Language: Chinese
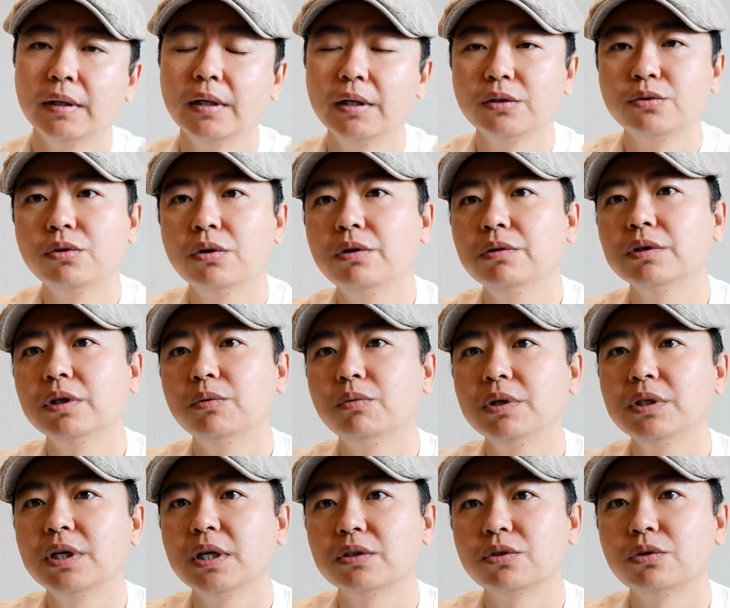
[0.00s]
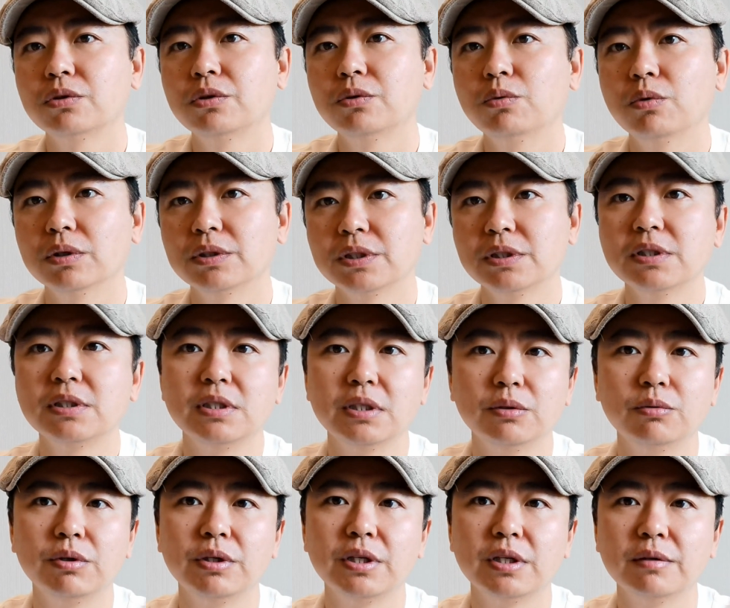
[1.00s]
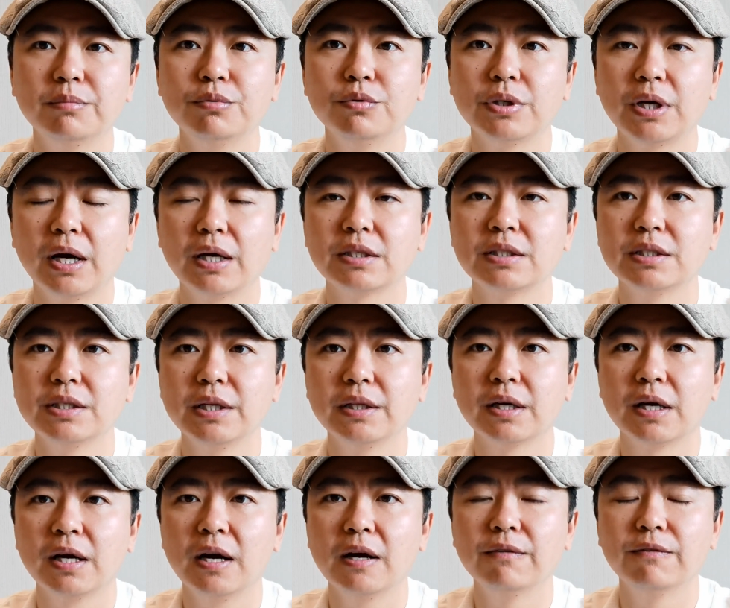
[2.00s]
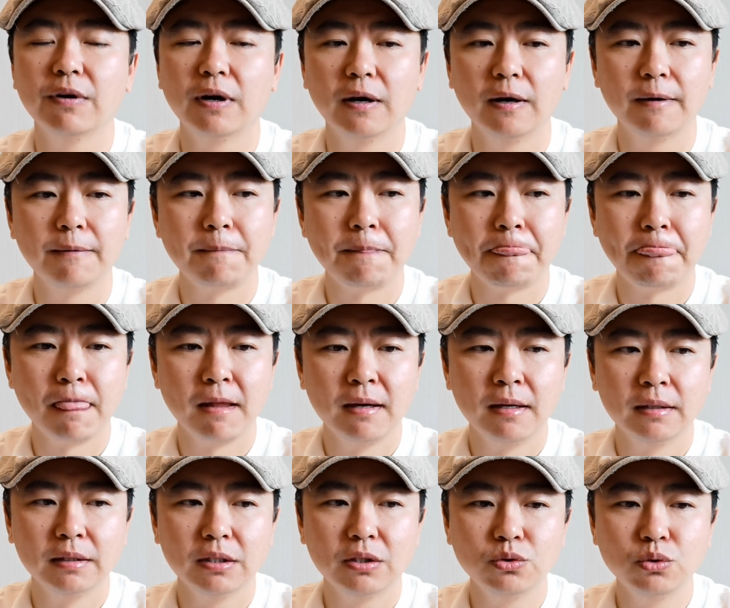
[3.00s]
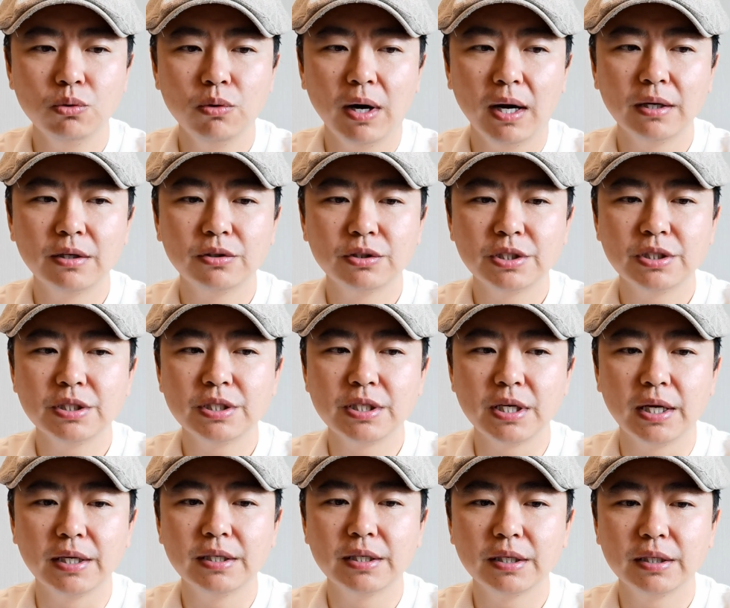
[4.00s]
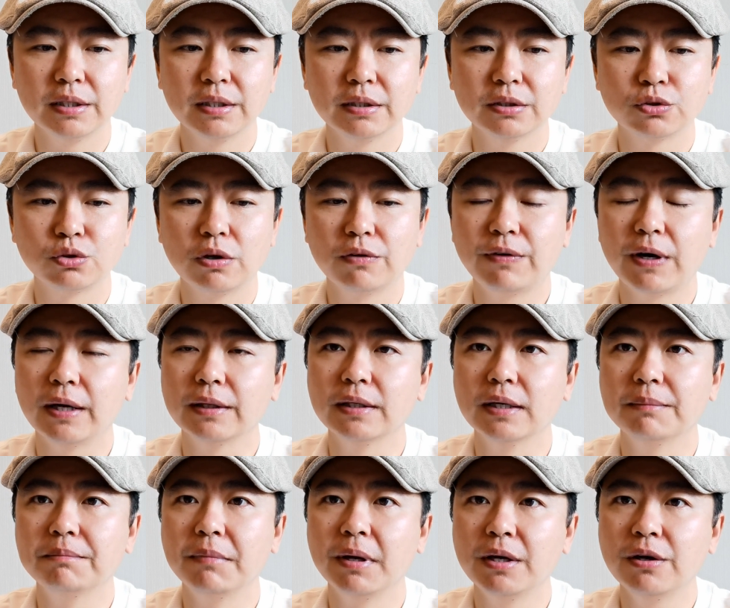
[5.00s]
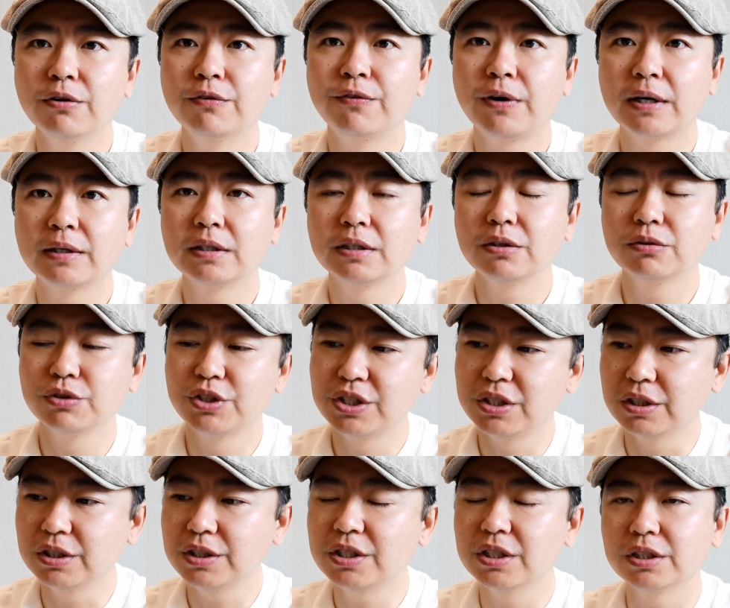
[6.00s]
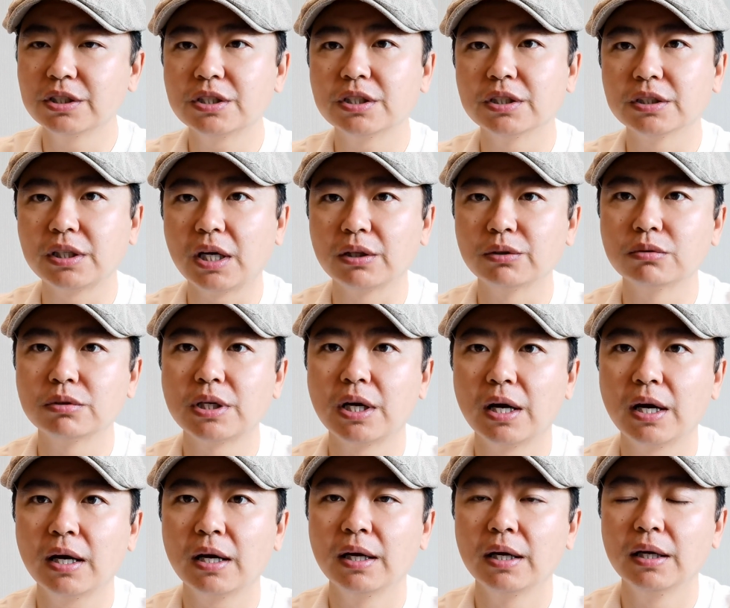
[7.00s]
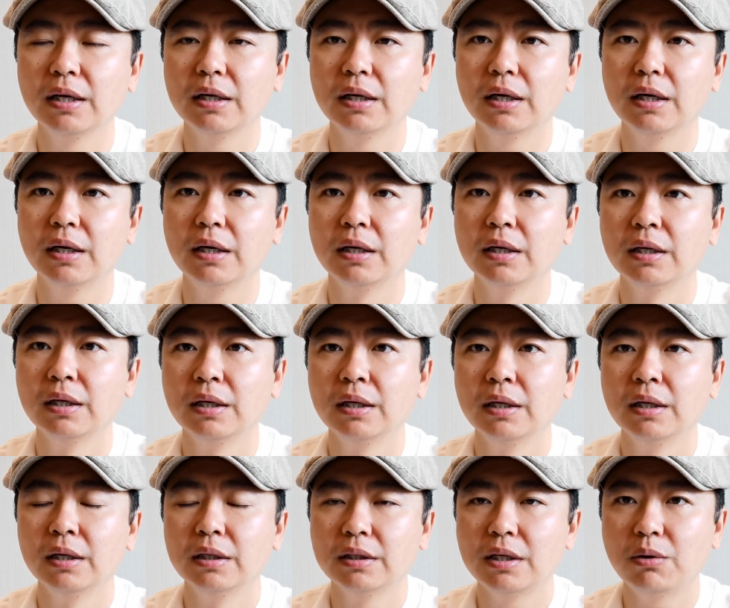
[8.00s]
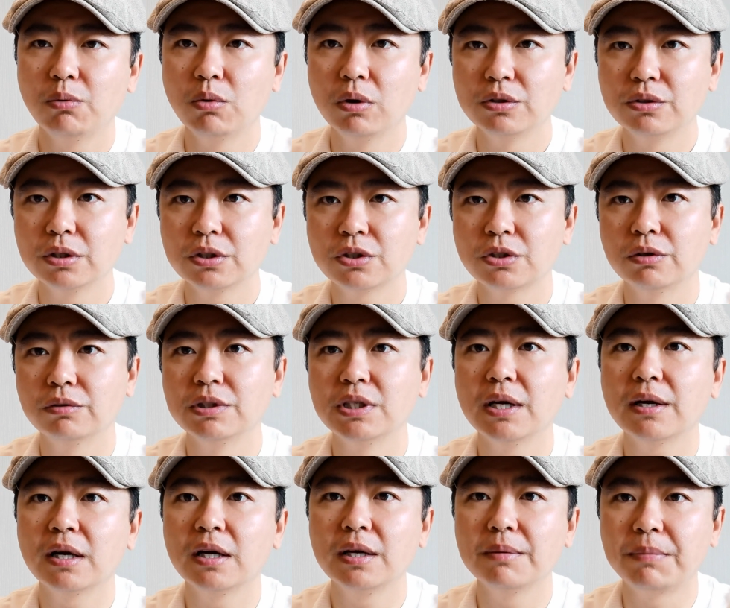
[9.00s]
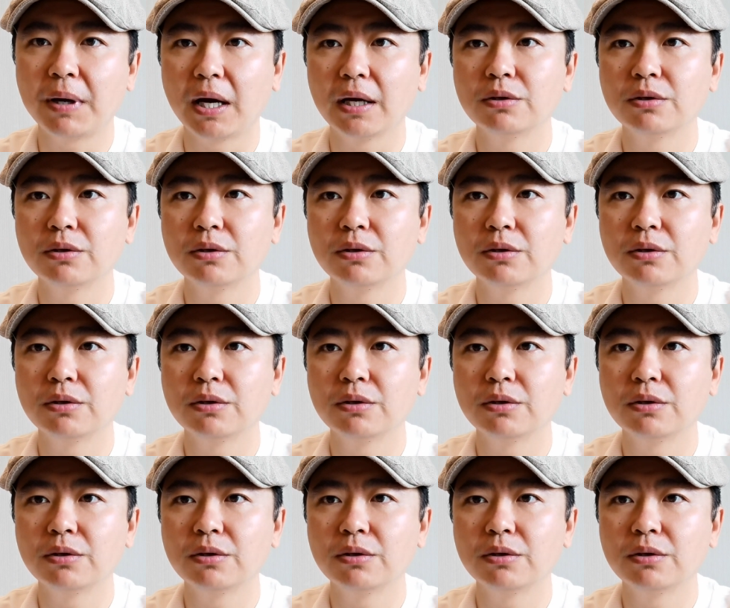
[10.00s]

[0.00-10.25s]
最后呢，我想说说我自己对这个布查事件的看法啊。那如果按照之前这个说法呢，没有发生这种行刑式大屠杀啊，那我觉得首先可以排